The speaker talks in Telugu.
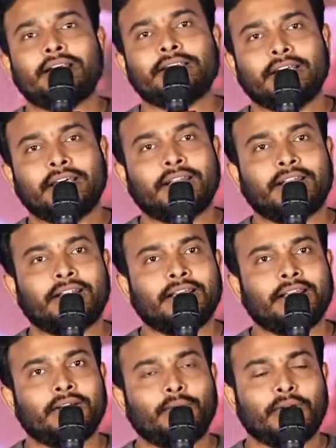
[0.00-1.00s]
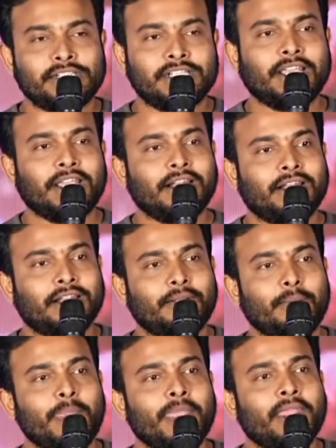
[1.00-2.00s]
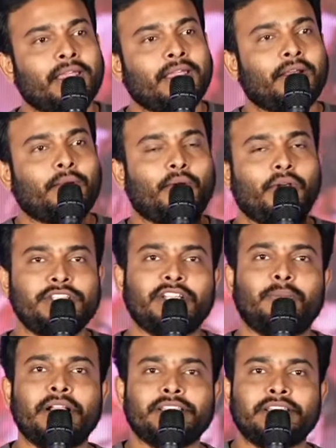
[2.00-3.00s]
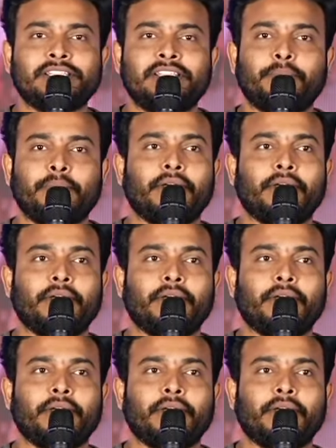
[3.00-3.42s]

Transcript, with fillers: సార్ వన్స్ అగైన్ కొన్ని సినిమాలు చేస్తే